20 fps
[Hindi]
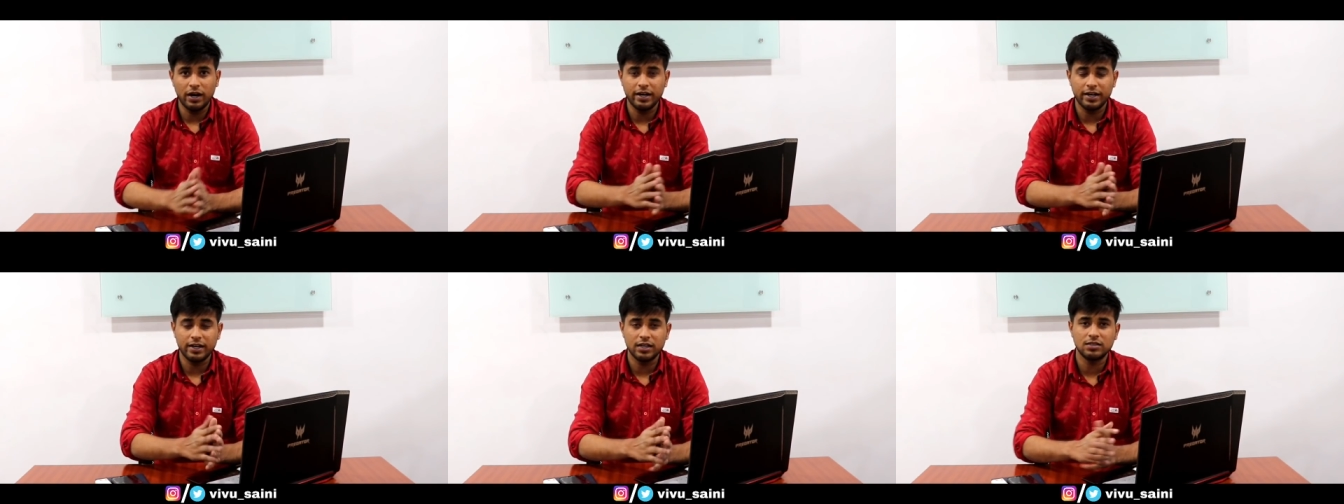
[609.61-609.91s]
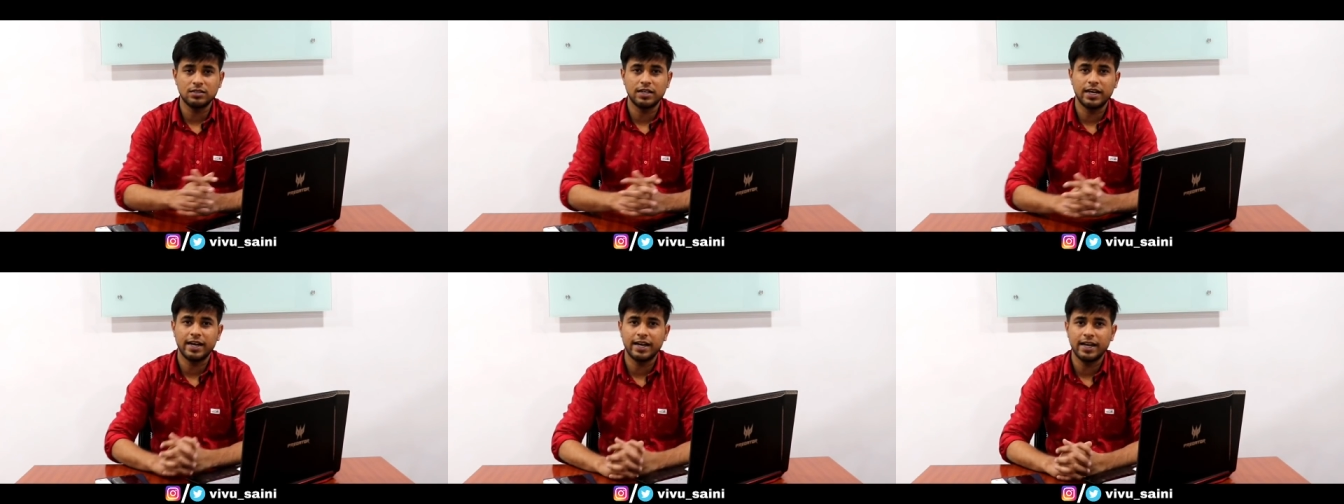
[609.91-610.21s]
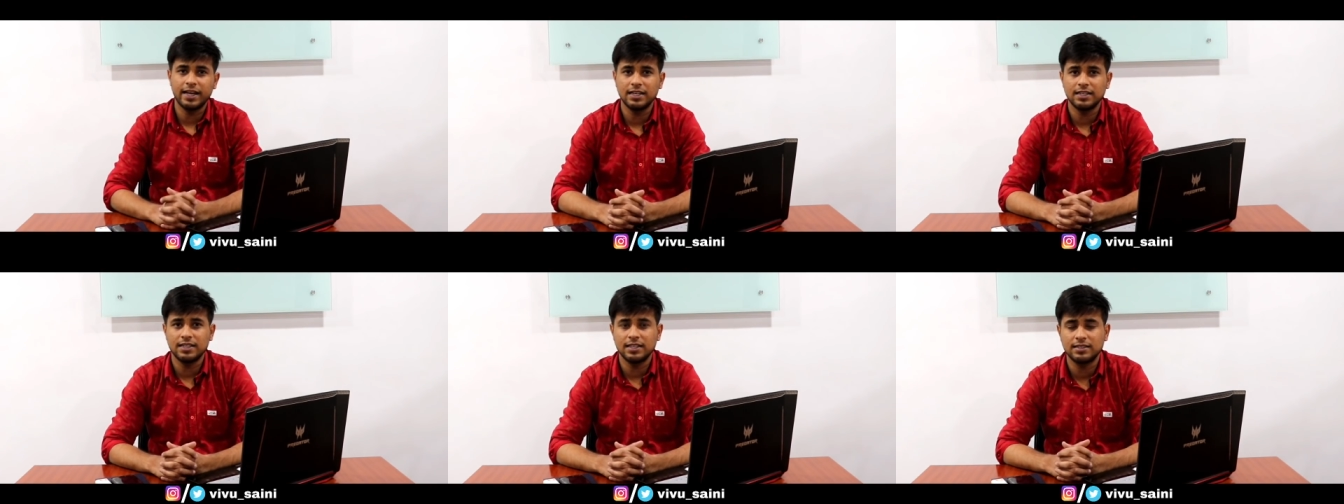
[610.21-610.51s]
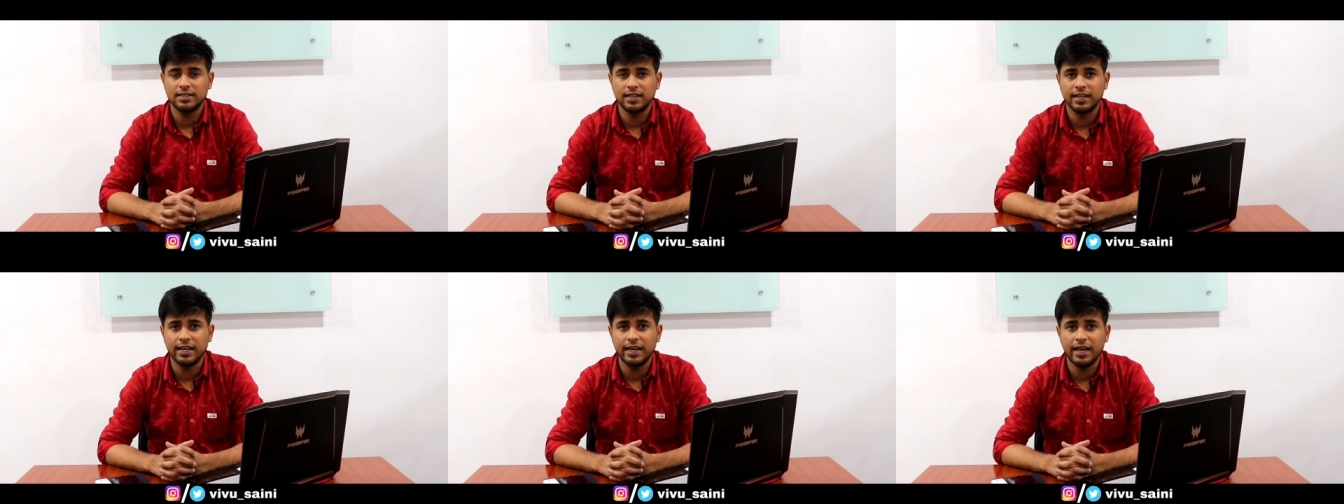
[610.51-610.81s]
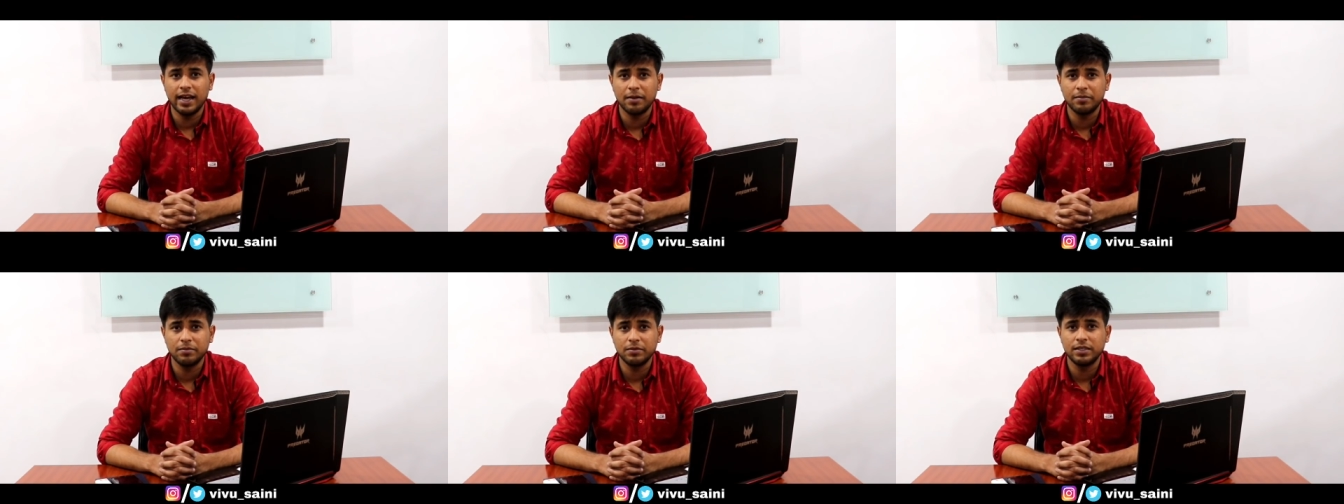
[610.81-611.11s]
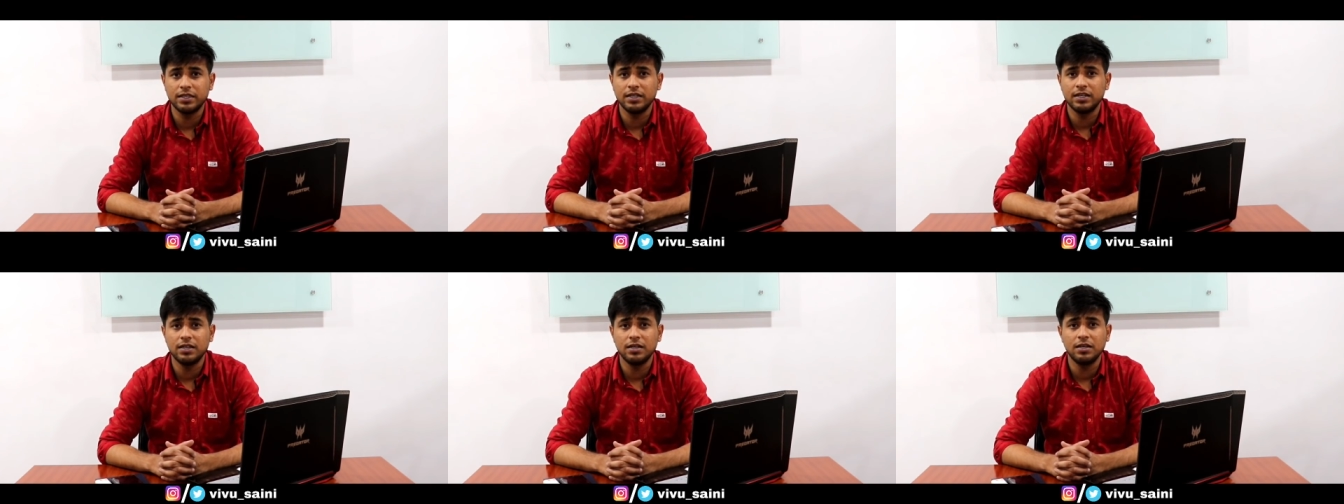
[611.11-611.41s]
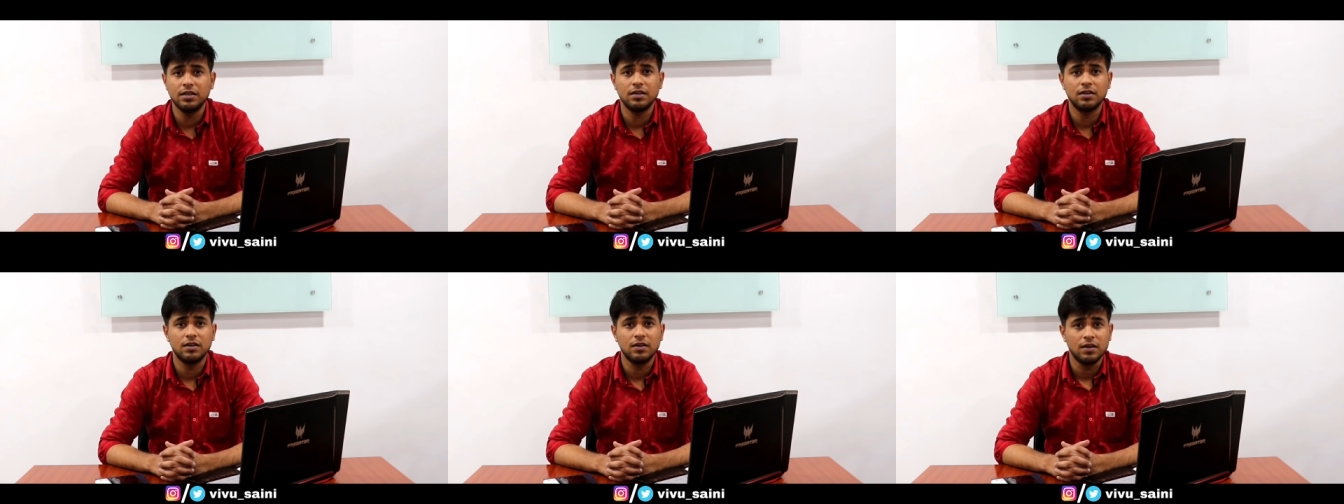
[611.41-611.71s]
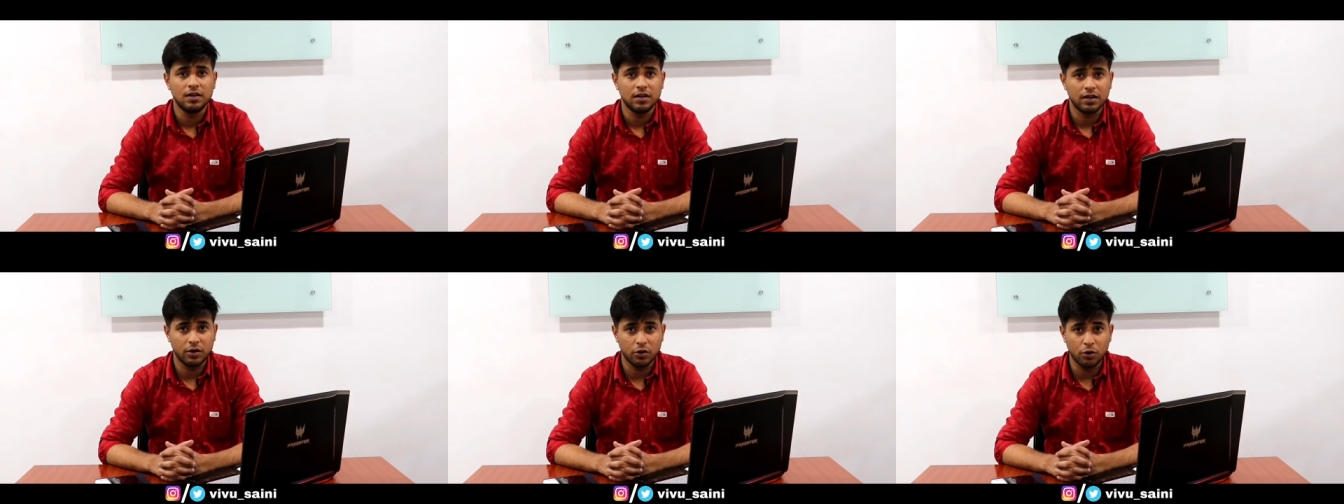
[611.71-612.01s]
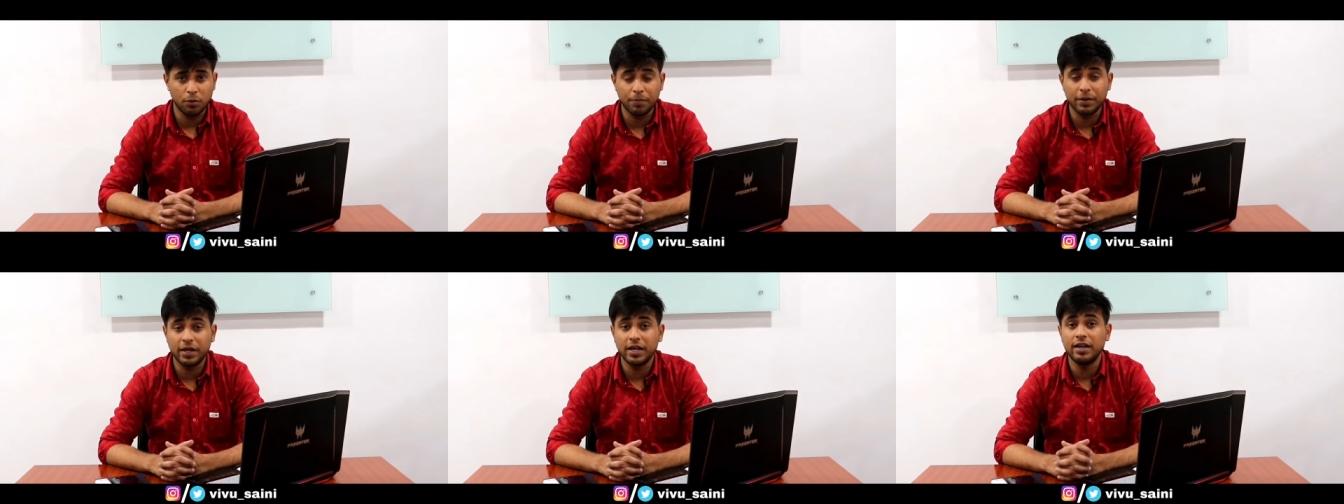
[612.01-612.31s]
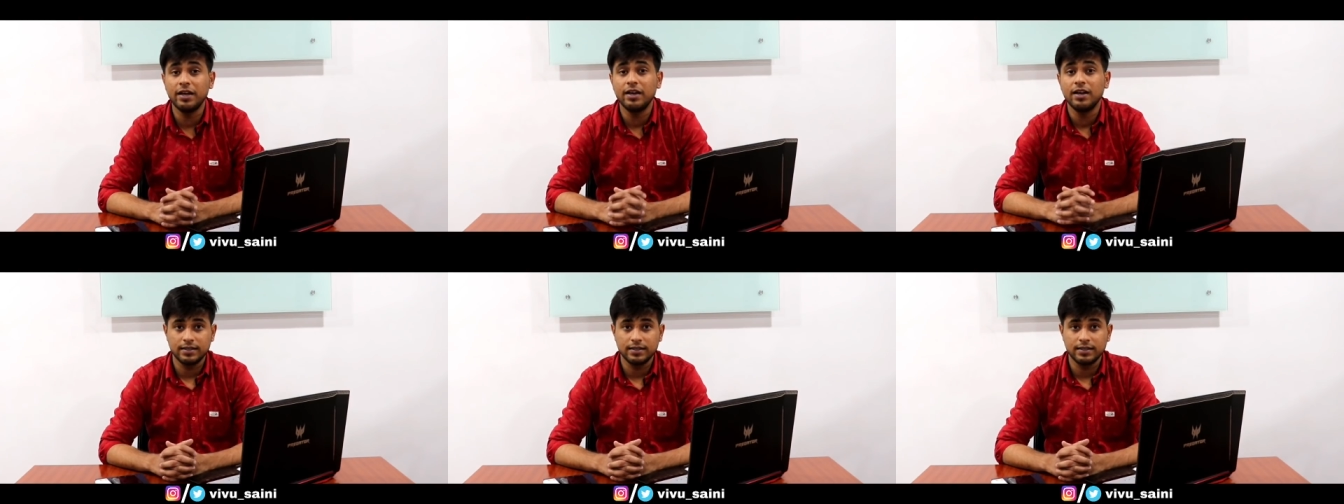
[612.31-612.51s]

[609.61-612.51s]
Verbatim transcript: अनटच रह गई हैं जैसे कि एम ग्रुप की